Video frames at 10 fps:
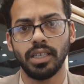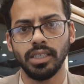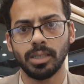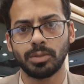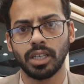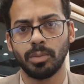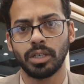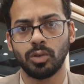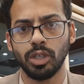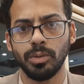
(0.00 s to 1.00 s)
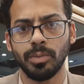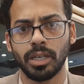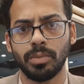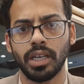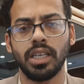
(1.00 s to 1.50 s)
नहीं सब्सक्राइबर कोई भी
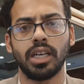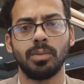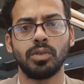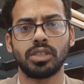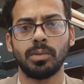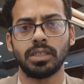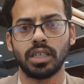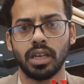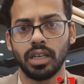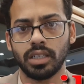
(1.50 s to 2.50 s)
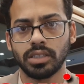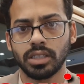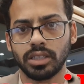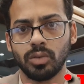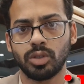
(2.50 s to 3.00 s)
मेरा भाई अगर मैं उसका मसला हल कर
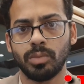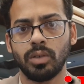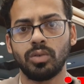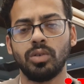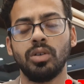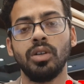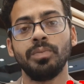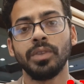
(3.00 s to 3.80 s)
सकता हूँ तो मैं उनको